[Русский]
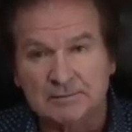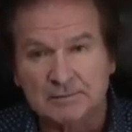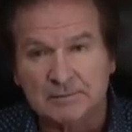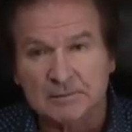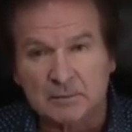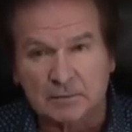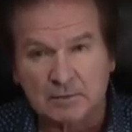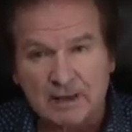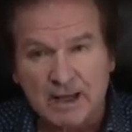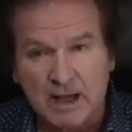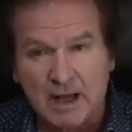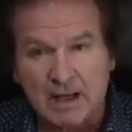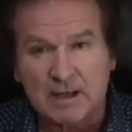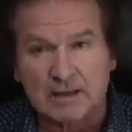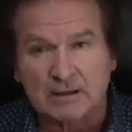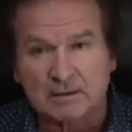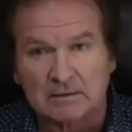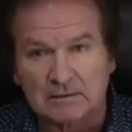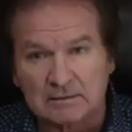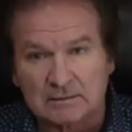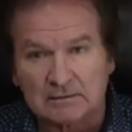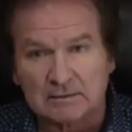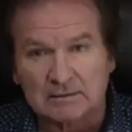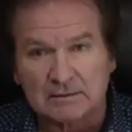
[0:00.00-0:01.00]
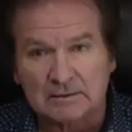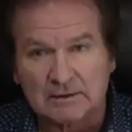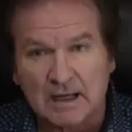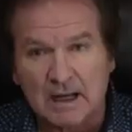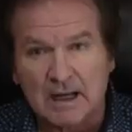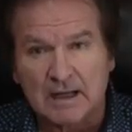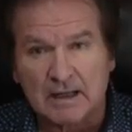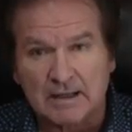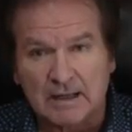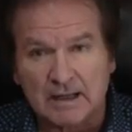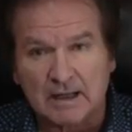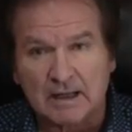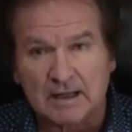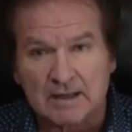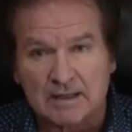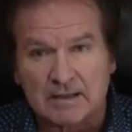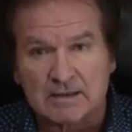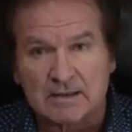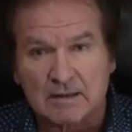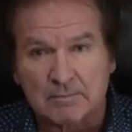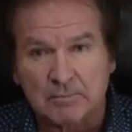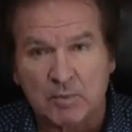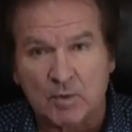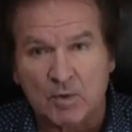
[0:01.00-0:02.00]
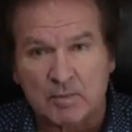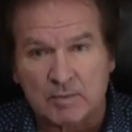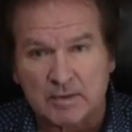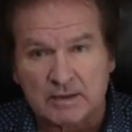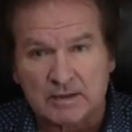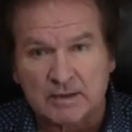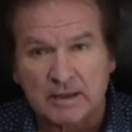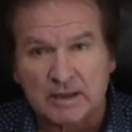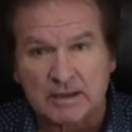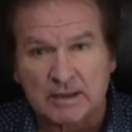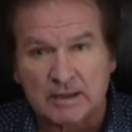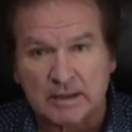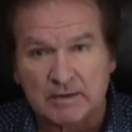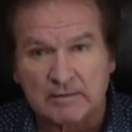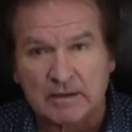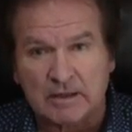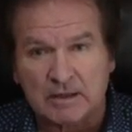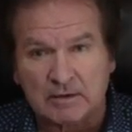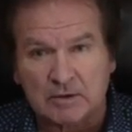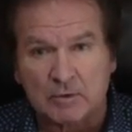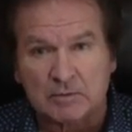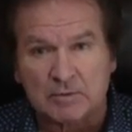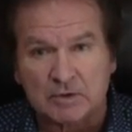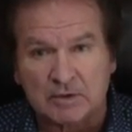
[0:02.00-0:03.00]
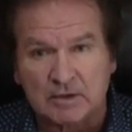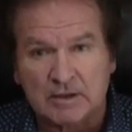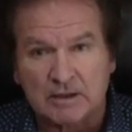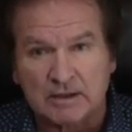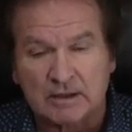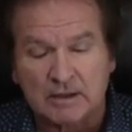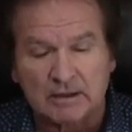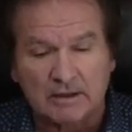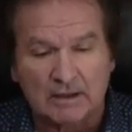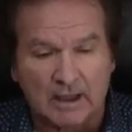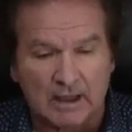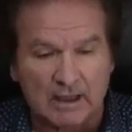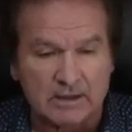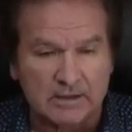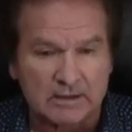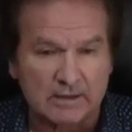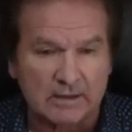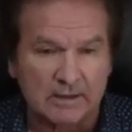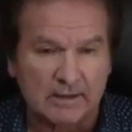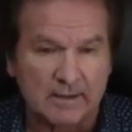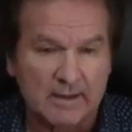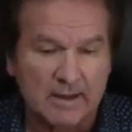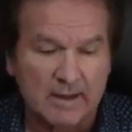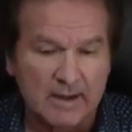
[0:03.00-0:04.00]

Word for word: ну, дали, дали наконец-то помощь, надо говорить то, что делать дальше.